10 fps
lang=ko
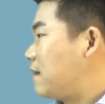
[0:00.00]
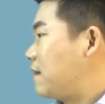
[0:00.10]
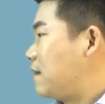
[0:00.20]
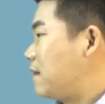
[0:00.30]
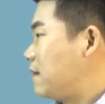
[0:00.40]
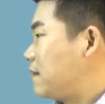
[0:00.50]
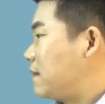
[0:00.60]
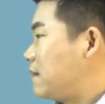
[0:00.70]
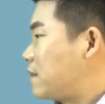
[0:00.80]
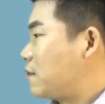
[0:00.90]
어,
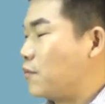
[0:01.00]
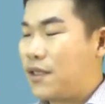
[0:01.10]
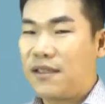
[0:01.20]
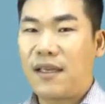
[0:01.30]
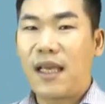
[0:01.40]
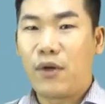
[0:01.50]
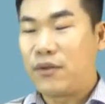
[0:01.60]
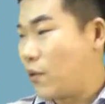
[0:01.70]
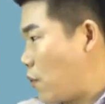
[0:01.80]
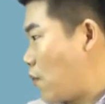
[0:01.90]
정부 시책의
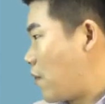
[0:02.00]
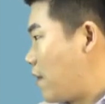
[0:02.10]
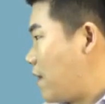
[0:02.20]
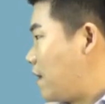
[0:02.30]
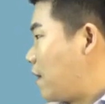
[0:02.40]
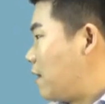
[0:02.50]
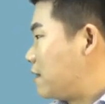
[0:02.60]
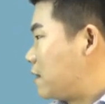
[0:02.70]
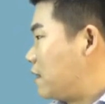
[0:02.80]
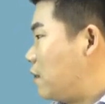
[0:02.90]
일환으로
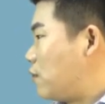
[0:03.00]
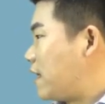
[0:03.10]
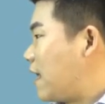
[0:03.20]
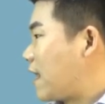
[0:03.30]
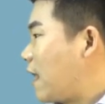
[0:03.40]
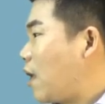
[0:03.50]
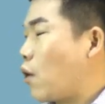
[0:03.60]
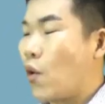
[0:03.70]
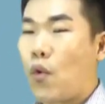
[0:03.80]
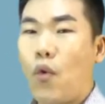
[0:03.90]
근로자에게
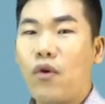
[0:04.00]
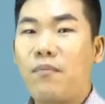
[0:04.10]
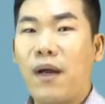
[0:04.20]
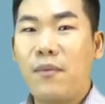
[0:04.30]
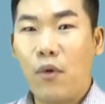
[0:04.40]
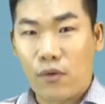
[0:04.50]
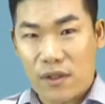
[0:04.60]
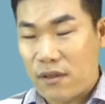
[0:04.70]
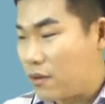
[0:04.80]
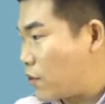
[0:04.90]
공급할
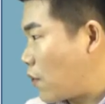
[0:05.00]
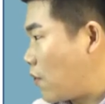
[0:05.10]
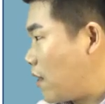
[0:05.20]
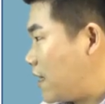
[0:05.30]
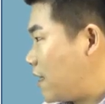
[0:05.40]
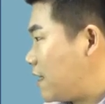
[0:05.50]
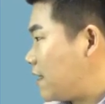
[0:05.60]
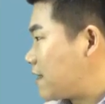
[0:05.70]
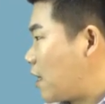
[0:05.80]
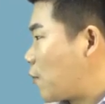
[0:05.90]
목적으로
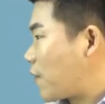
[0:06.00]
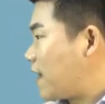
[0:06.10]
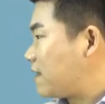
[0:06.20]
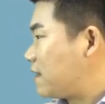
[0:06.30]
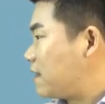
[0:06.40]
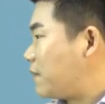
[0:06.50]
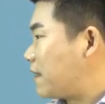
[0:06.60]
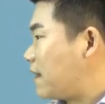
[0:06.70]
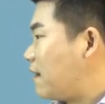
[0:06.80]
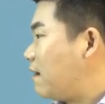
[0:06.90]
사업계획 승인을
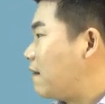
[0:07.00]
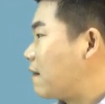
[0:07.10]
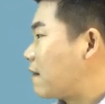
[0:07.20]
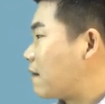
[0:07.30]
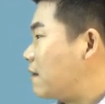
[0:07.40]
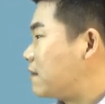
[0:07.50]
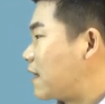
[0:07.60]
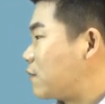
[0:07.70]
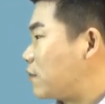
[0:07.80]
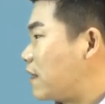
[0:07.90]
받아
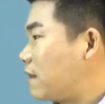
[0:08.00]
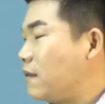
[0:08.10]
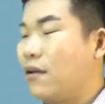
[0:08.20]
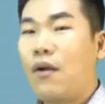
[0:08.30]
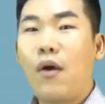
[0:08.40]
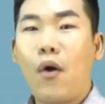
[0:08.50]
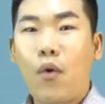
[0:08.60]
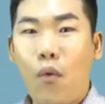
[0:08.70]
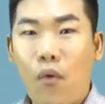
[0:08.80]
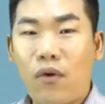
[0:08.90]
건설한 주택을
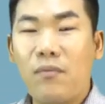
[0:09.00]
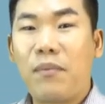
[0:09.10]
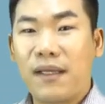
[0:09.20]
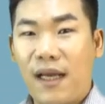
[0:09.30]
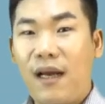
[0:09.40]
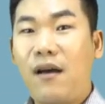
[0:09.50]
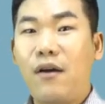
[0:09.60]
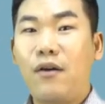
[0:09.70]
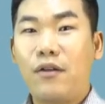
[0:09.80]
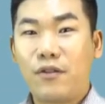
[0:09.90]
공급하다
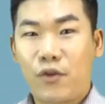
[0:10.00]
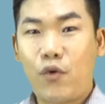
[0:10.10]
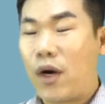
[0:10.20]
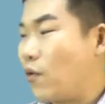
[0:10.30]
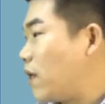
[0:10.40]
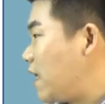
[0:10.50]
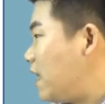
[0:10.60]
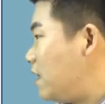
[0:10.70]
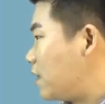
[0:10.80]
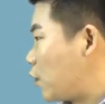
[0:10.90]
소유하고
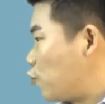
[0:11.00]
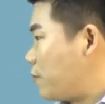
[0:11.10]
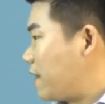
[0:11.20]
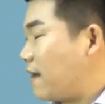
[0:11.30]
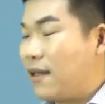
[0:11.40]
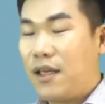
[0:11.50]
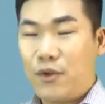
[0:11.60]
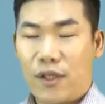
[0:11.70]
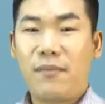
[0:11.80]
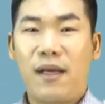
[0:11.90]
있는 경우입니다.
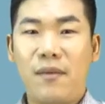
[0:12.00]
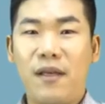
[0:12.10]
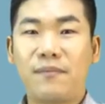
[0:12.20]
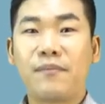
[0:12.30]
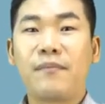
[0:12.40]
쉽게 말하면